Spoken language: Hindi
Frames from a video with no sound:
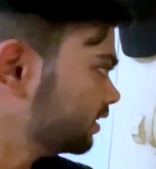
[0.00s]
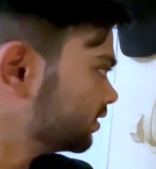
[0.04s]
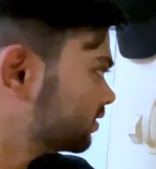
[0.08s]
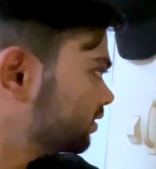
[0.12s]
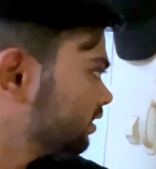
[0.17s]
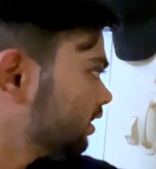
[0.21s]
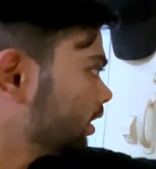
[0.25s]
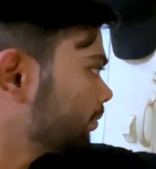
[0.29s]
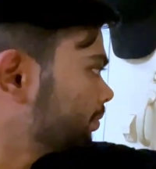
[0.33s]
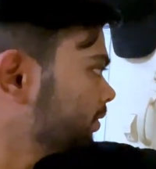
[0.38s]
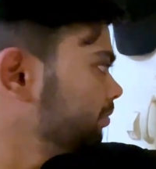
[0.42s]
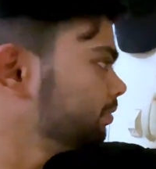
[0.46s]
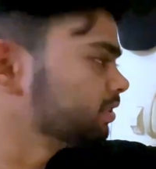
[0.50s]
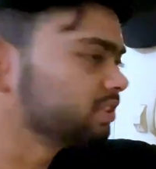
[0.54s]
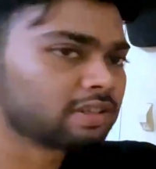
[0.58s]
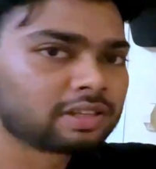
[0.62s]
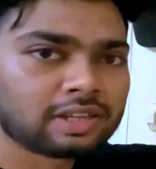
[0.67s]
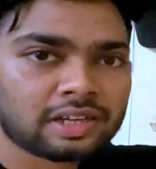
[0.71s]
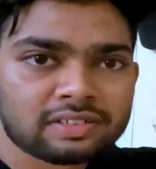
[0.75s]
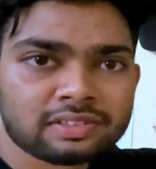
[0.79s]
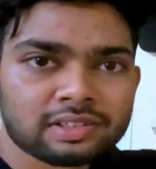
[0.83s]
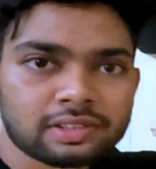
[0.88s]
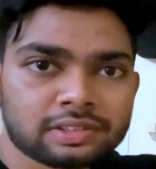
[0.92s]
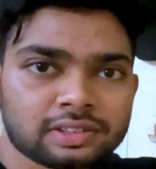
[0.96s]
इससे आप इमेजिन
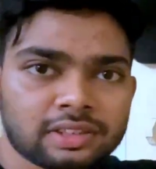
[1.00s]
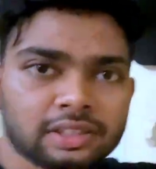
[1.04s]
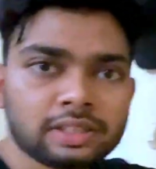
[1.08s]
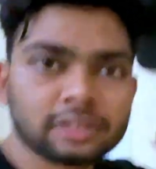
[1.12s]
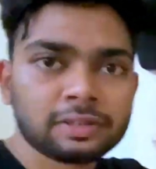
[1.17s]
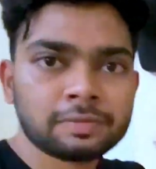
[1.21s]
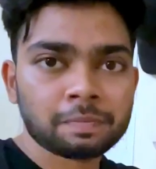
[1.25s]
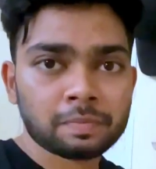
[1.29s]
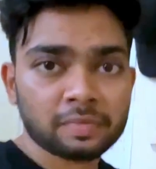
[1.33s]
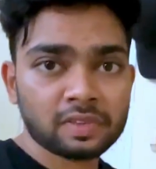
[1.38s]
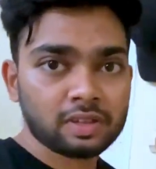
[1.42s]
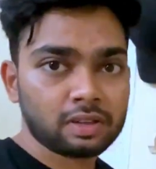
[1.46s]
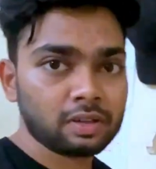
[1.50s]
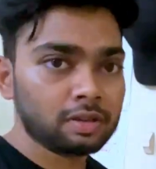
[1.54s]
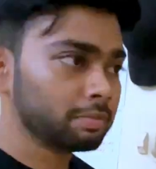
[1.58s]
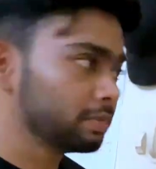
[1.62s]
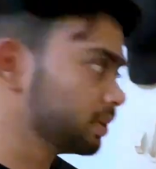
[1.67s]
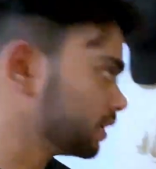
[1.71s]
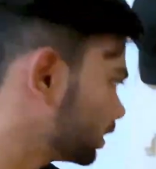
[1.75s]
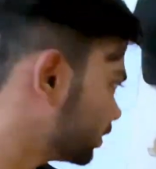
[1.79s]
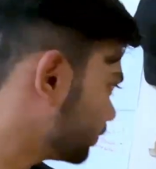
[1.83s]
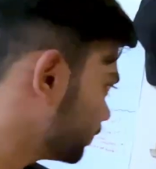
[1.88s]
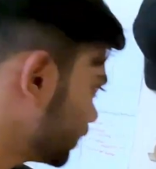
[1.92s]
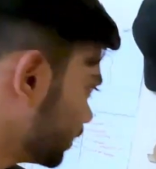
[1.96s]
कर सकते हैं कि
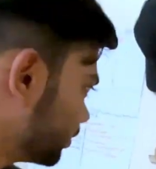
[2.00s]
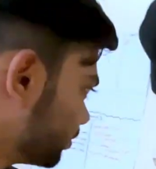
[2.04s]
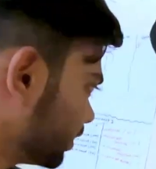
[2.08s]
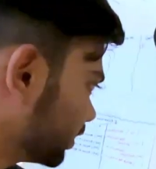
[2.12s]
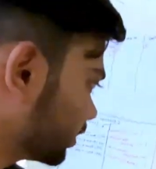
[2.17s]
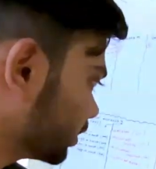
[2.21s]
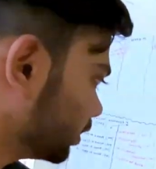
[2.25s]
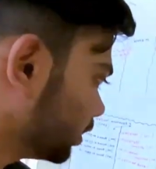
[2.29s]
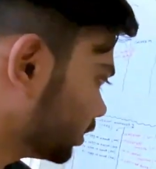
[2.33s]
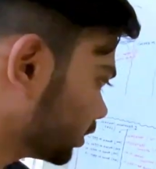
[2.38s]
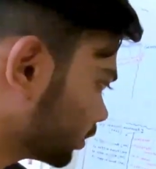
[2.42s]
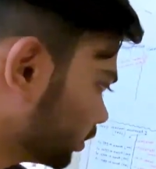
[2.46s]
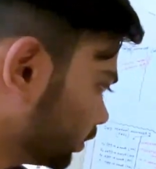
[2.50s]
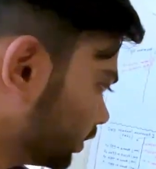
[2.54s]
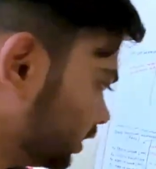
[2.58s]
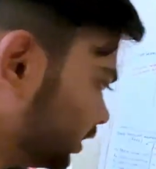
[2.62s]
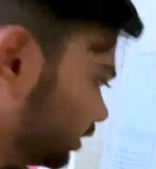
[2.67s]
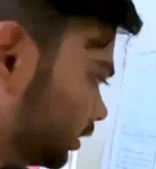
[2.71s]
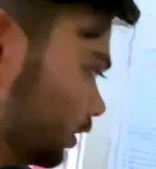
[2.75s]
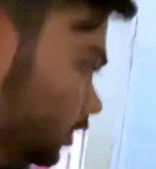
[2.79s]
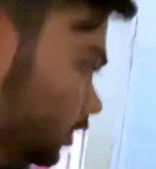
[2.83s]
मेरा फेवरेट कलर पेन